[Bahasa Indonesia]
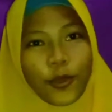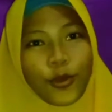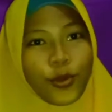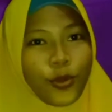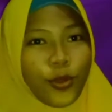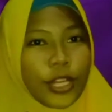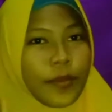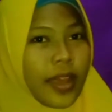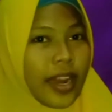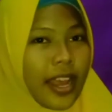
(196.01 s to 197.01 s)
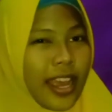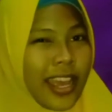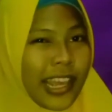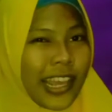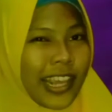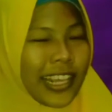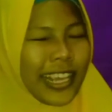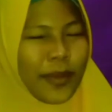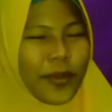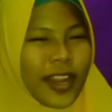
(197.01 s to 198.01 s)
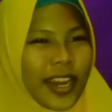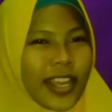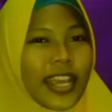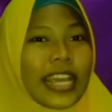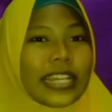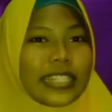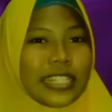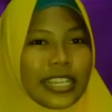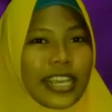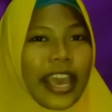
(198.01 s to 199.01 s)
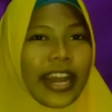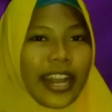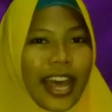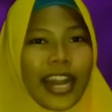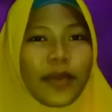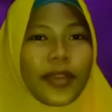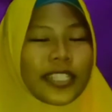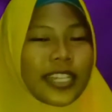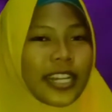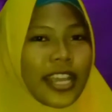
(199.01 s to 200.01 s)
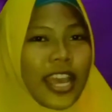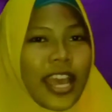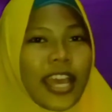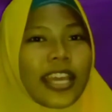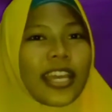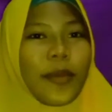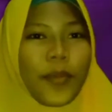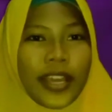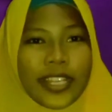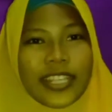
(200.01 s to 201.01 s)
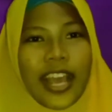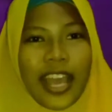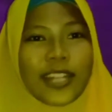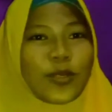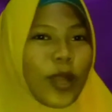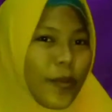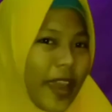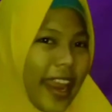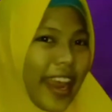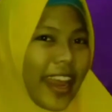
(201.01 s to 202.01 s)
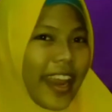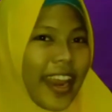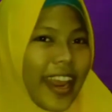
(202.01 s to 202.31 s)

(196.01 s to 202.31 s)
Guru di mana? Iya benar, di RA Labacaria, Pagesangan, Surabaya